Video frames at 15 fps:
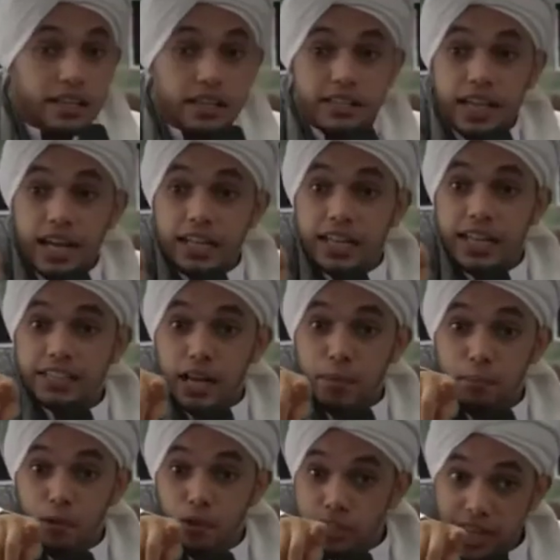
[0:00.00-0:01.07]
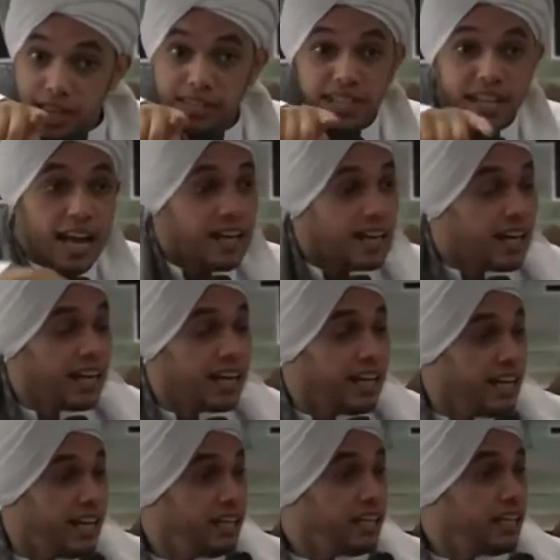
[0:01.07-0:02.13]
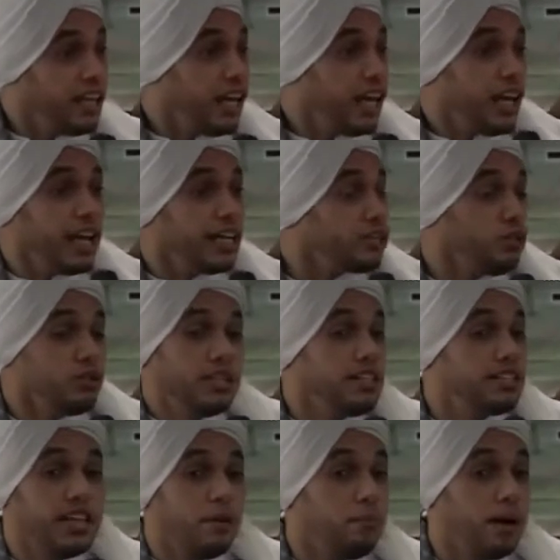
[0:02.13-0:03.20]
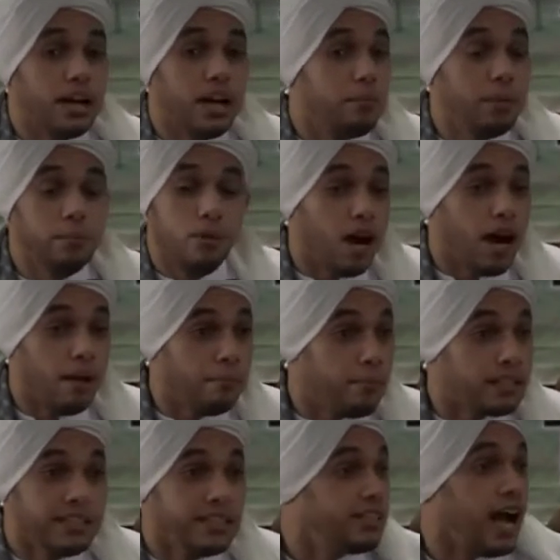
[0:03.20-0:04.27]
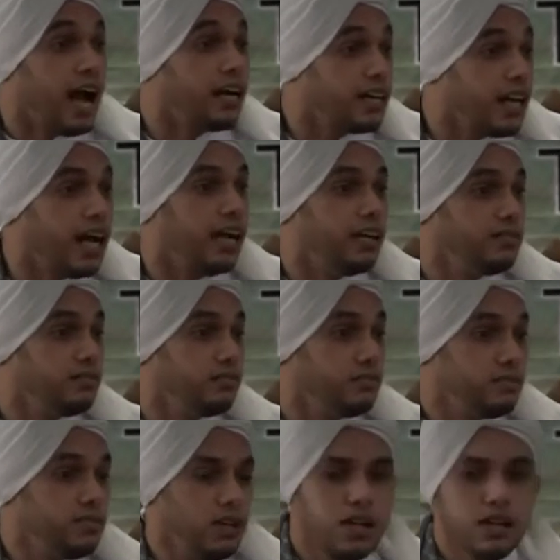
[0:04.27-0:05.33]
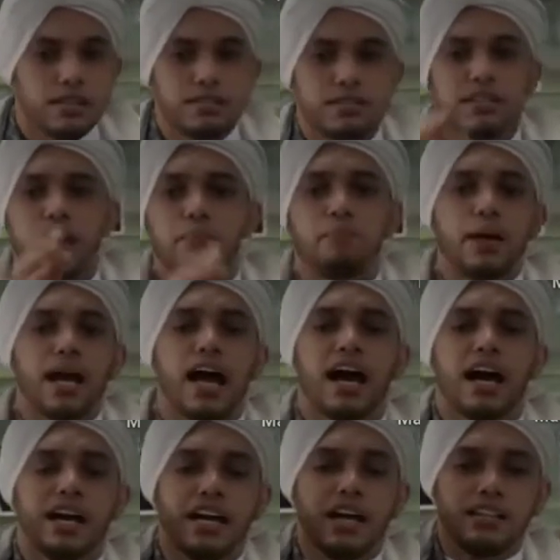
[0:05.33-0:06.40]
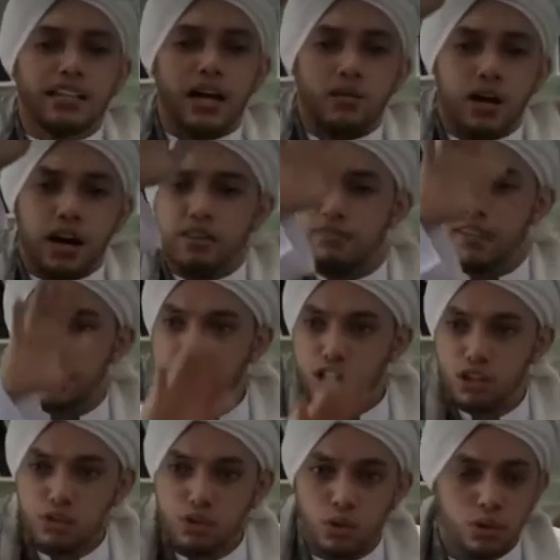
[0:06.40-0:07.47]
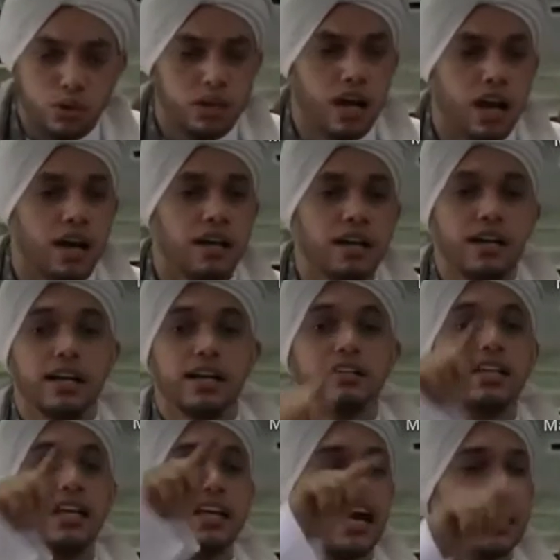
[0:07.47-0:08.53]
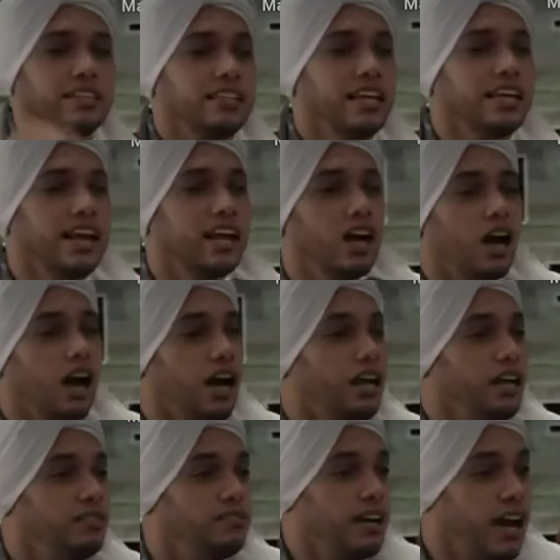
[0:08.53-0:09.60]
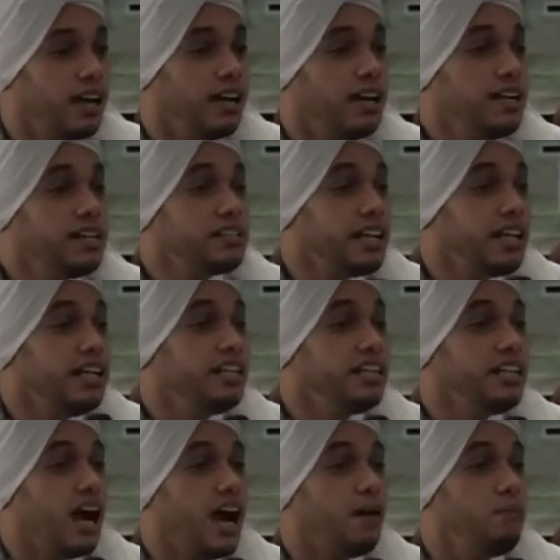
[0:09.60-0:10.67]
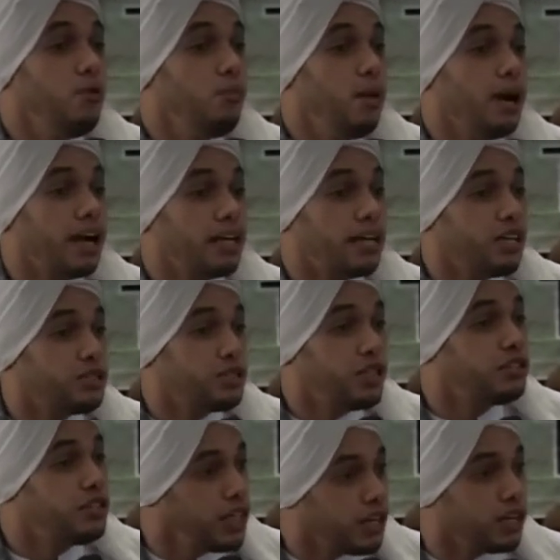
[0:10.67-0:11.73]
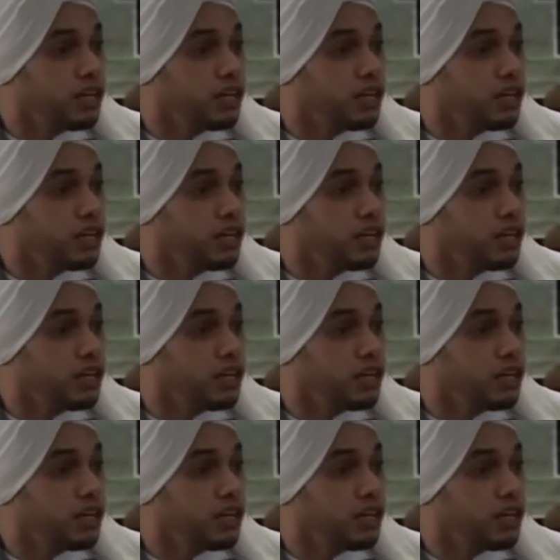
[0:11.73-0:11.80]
Yang kita punya sekarang ini itu di zaman Nabi Muhammad tidak ada. Sampai akhirnya wafat Rasulullah digantikan khalifah Sayyidina Abu Bakar As-Siddiq